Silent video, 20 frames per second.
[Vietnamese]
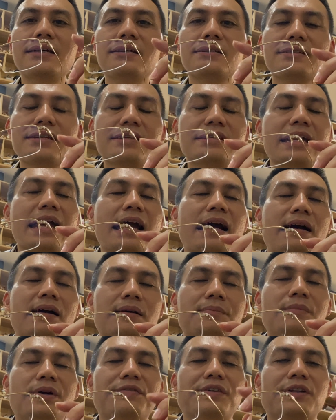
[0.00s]
rất là dễ dàng,
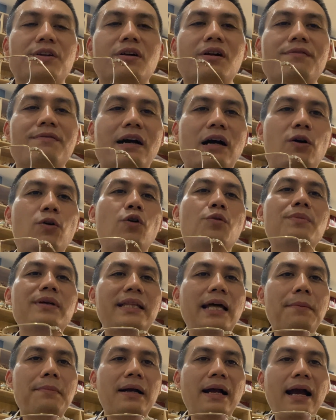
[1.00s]
bởi vì nó là vàng khối
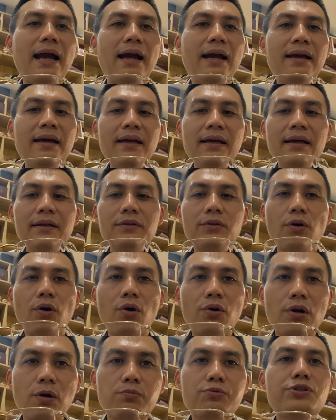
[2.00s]
18K,
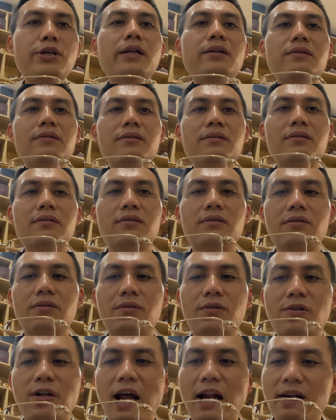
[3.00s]
nó đồng chất,
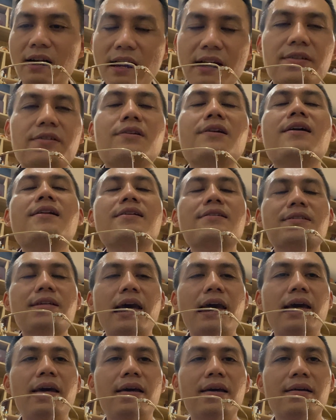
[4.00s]
nắn lên nó rất là
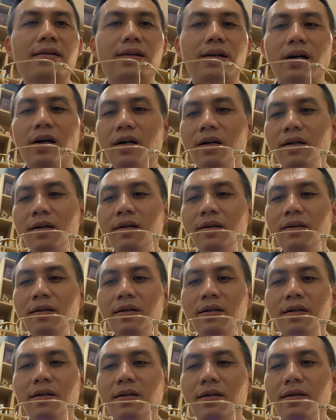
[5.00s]
dễ đó.
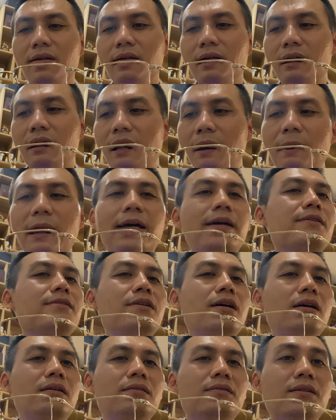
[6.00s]
Lắp lại cái
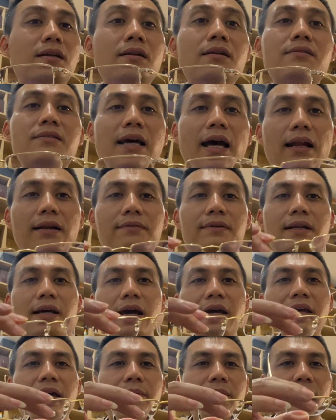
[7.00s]
cước rất đơn giản. Ở đây
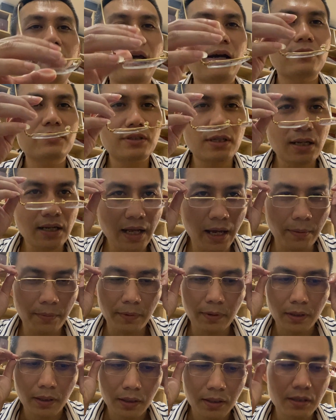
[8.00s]
anh em thấy đeo rất là đẹp.
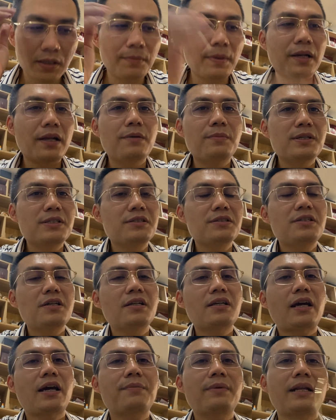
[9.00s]
Nhưng mà nếu mà những
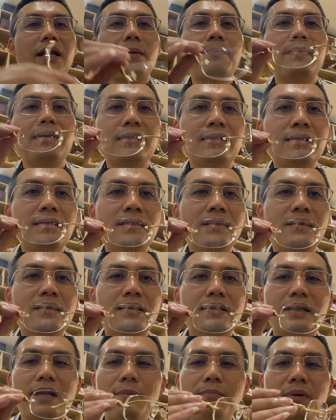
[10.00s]
chiếc này mà
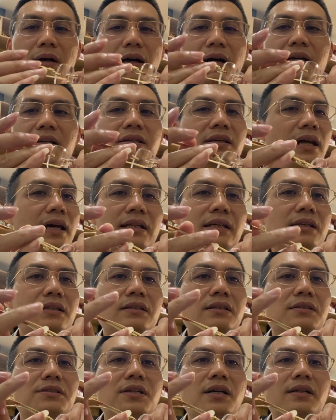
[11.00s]
nằm mà gãy như này thì
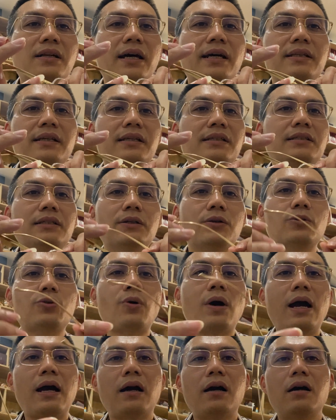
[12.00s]
những chiếc này thì chỉ có
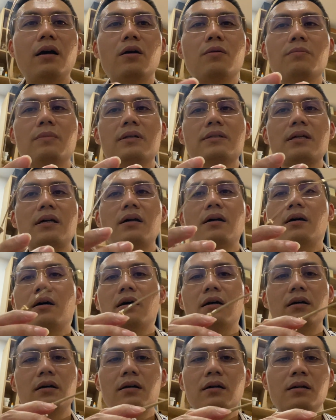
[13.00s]
toang, không bao giờ,